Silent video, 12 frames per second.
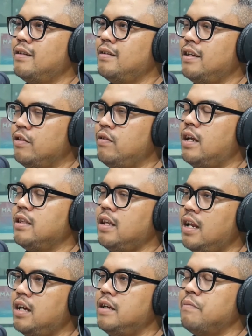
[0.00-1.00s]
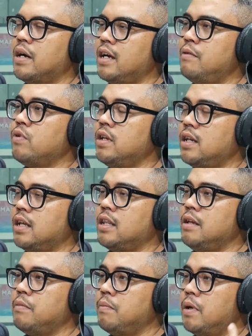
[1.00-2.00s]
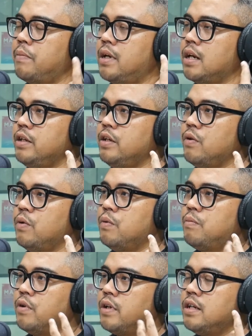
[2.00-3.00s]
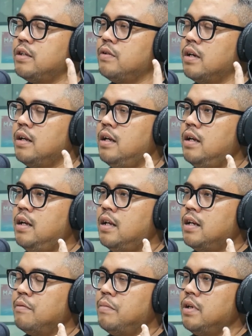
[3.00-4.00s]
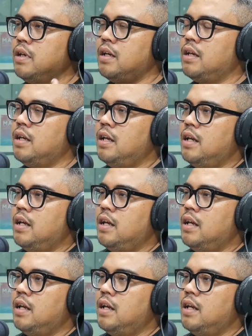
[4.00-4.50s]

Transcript: itu nanti lagi makanya mungkin katanya beberapa radio podcast juga lebih